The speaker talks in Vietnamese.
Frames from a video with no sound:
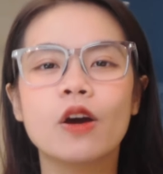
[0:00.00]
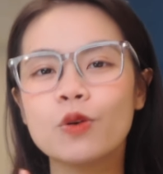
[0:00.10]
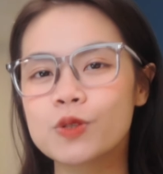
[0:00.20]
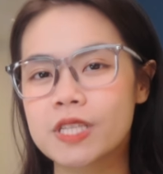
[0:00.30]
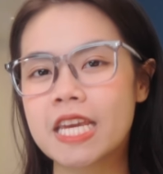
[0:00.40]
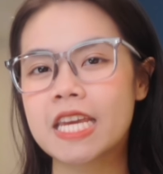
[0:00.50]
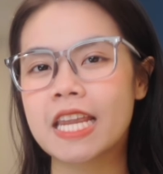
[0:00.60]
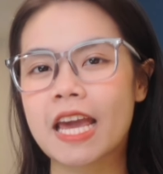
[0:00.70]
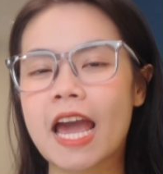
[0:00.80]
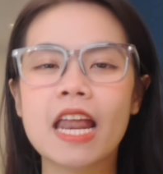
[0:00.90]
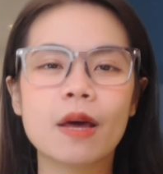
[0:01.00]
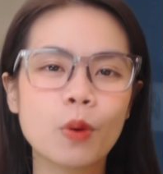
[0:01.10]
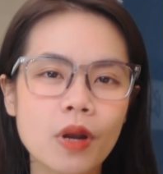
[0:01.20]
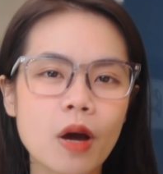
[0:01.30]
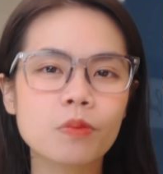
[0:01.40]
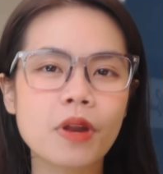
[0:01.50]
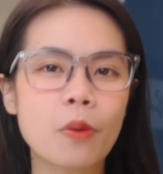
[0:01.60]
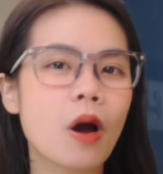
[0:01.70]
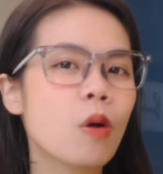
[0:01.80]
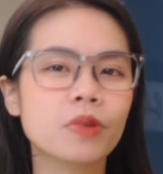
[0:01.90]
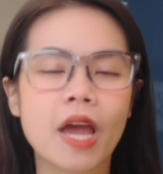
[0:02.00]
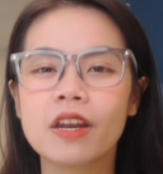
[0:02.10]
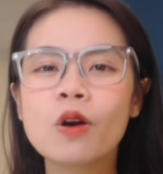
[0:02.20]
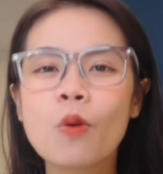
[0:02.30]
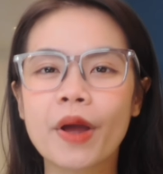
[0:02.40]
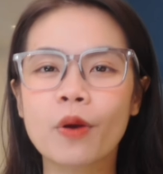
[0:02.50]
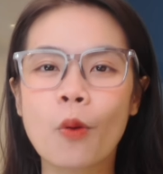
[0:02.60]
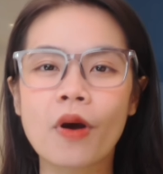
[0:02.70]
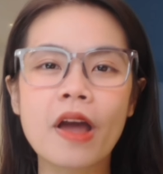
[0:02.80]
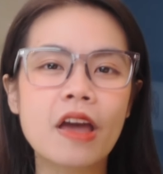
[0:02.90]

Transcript: Gucci nè hay là Bolong đều không thể đứng ngoài cuộc